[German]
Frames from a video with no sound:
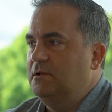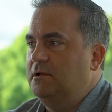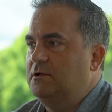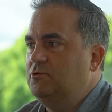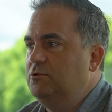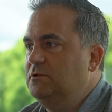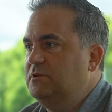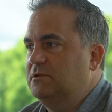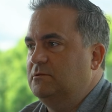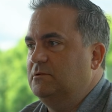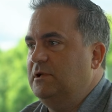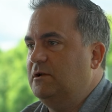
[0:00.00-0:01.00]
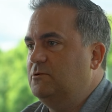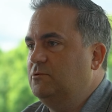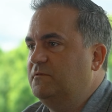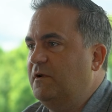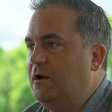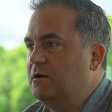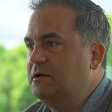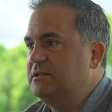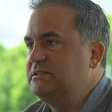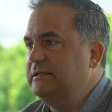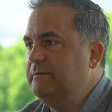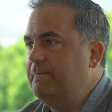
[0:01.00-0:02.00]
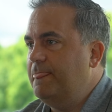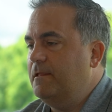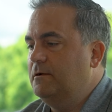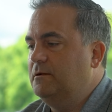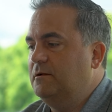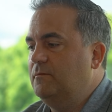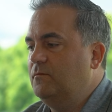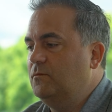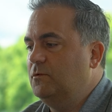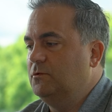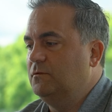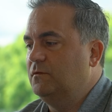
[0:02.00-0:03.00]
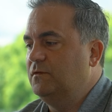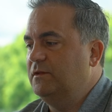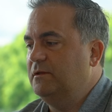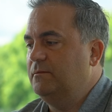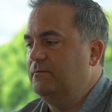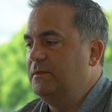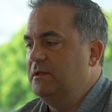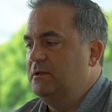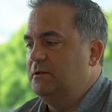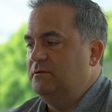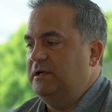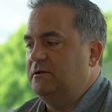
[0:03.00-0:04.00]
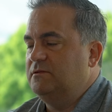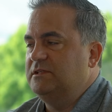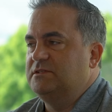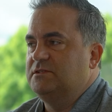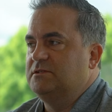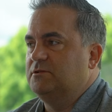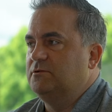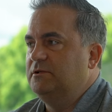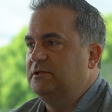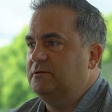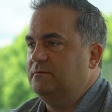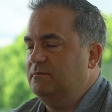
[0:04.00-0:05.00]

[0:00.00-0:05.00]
äh, gut, ja, gut verankert sind. Ähm, und ähm, ja, und das ist natürlich